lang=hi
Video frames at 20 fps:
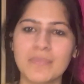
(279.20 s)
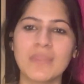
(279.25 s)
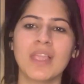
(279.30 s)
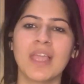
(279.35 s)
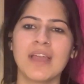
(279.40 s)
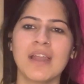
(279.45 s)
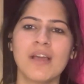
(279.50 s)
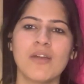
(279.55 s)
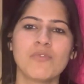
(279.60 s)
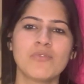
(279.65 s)

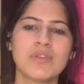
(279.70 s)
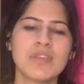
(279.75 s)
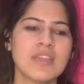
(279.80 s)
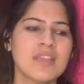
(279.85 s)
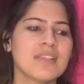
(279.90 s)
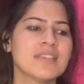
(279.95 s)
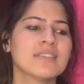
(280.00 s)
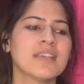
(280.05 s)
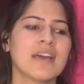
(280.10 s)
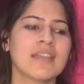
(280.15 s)
है ना
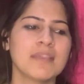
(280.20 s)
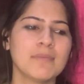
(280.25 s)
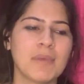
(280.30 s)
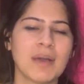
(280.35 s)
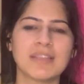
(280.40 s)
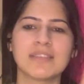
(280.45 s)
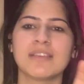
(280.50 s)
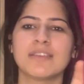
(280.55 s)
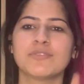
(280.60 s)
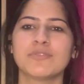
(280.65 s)
उठी सारी
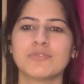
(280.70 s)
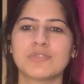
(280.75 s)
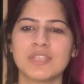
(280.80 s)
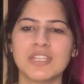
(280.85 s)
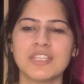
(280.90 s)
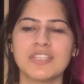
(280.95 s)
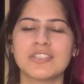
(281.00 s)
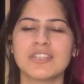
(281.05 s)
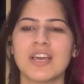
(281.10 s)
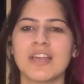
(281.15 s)
बातें जो
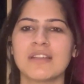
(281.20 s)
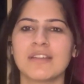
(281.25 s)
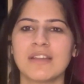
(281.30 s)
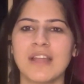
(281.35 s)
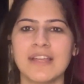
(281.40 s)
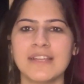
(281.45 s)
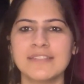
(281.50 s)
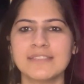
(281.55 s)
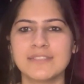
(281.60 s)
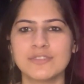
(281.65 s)
तीन चार
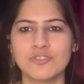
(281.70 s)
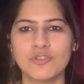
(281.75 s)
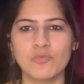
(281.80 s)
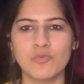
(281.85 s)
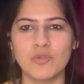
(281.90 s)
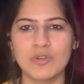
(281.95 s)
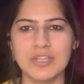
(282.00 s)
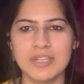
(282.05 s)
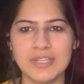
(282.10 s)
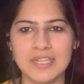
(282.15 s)
लाइन्स जो
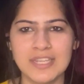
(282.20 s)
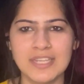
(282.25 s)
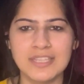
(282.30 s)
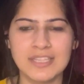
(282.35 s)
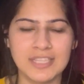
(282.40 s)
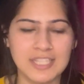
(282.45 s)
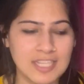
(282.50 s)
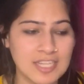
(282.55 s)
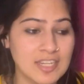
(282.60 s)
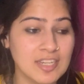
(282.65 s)
बोली ही
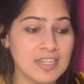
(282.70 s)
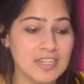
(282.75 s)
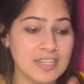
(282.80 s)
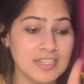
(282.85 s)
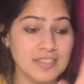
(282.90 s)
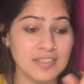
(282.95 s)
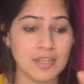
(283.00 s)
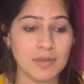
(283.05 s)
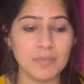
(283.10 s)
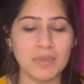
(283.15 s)
थी
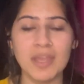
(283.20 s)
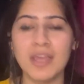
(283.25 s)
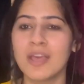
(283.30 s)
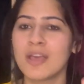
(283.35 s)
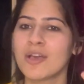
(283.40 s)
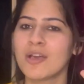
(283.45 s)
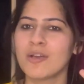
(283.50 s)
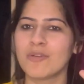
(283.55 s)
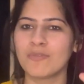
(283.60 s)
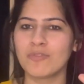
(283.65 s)
टीजर में
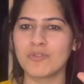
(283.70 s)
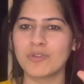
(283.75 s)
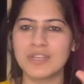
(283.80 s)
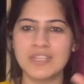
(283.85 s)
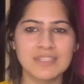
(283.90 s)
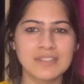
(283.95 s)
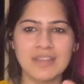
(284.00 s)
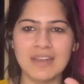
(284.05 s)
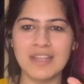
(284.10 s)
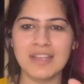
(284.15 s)
वो
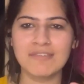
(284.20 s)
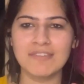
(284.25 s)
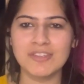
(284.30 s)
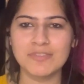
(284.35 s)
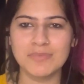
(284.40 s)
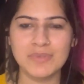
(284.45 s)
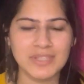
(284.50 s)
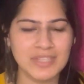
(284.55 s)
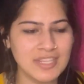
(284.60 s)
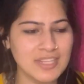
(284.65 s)
रीजनल
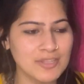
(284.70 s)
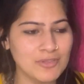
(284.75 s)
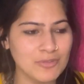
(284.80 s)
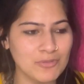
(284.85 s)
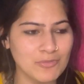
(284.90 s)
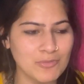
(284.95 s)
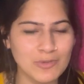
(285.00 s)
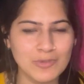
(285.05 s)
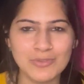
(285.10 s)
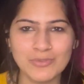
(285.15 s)
लैंग्वेज में थी तो
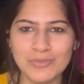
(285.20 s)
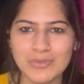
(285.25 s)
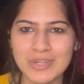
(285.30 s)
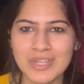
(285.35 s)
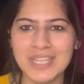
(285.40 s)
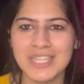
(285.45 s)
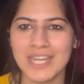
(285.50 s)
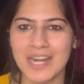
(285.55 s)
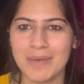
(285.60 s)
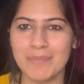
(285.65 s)
वो सुन
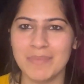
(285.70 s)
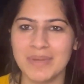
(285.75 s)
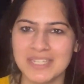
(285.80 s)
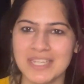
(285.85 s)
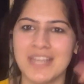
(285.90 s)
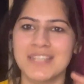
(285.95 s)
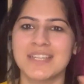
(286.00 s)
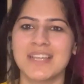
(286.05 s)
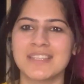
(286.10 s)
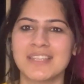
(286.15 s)
के ज़्यादा
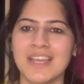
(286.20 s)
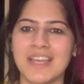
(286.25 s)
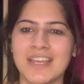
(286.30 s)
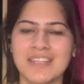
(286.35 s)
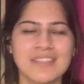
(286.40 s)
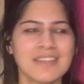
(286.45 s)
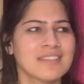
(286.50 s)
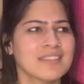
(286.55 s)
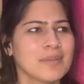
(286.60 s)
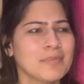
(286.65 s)
मज़ा आ जाता है
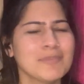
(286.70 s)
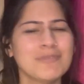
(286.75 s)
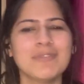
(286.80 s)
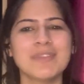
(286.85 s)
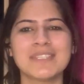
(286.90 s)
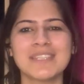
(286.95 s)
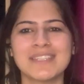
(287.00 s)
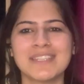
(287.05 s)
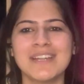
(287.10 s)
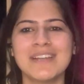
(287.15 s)
ऐसा तभी तो
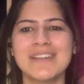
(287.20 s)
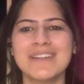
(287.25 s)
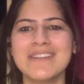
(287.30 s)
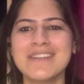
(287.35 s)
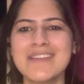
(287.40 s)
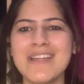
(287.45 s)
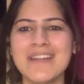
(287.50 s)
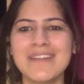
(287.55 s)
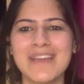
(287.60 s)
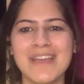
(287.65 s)
ऐसा लगता है
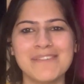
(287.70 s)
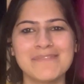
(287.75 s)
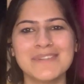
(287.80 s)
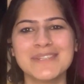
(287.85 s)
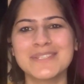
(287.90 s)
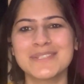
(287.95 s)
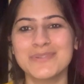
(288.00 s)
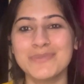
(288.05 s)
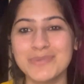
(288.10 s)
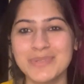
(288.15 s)
इंडिया
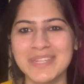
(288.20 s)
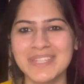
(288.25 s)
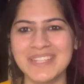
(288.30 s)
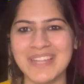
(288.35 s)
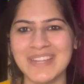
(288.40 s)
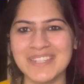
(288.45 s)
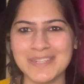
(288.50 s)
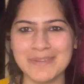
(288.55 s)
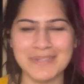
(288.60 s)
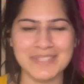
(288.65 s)
डाइवर्स क्यों
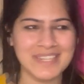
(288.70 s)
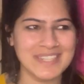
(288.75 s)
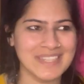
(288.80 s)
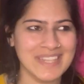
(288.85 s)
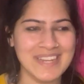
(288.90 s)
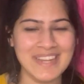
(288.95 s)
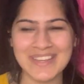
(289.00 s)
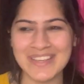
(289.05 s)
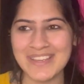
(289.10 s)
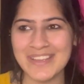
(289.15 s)
दिखता है जब ऐसा
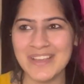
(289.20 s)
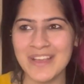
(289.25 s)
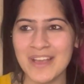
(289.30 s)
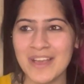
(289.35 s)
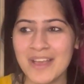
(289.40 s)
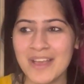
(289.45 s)
लगता है ना कि